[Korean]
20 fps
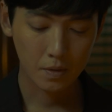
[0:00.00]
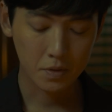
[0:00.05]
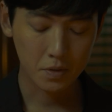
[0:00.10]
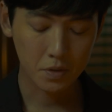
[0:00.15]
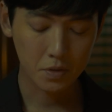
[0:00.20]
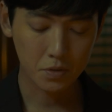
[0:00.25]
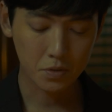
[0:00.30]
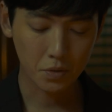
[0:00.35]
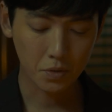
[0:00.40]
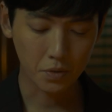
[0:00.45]

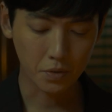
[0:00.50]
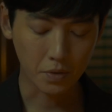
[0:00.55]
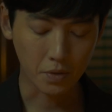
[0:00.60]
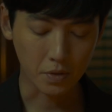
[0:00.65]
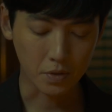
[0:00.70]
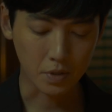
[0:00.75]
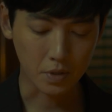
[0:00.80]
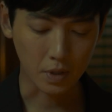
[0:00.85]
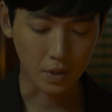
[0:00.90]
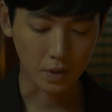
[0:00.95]
신천영
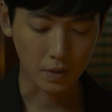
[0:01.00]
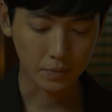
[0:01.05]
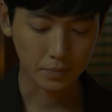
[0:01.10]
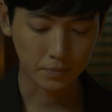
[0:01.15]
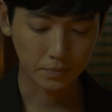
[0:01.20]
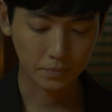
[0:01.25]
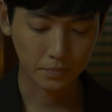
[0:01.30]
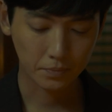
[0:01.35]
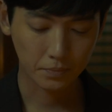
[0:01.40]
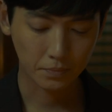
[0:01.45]
형사
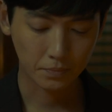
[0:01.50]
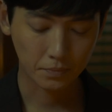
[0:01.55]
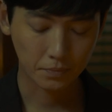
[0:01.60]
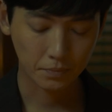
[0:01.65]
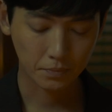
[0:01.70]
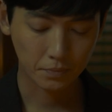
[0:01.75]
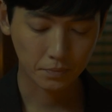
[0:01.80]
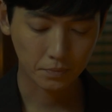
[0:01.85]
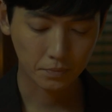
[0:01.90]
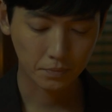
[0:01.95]

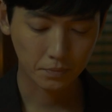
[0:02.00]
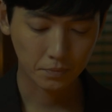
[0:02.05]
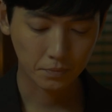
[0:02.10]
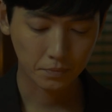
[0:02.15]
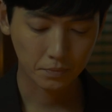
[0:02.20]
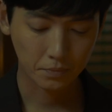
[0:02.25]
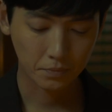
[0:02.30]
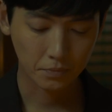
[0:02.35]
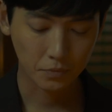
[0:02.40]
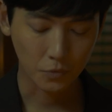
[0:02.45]

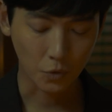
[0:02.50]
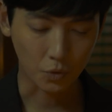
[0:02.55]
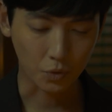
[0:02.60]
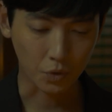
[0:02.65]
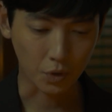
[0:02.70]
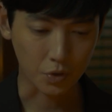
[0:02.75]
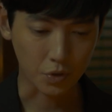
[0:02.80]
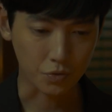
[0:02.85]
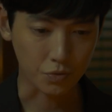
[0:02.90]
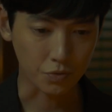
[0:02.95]

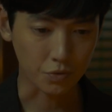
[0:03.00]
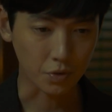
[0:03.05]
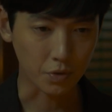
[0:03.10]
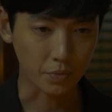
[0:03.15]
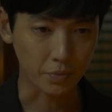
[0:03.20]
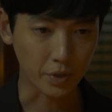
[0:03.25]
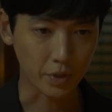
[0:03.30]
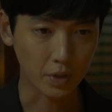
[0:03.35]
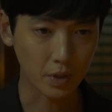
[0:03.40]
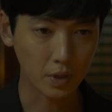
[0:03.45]
어떻게 죽은
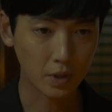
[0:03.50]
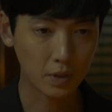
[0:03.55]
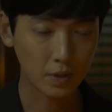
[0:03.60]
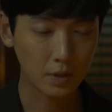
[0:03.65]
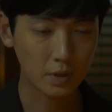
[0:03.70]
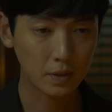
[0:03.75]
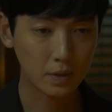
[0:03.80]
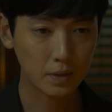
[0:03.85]
겁니까?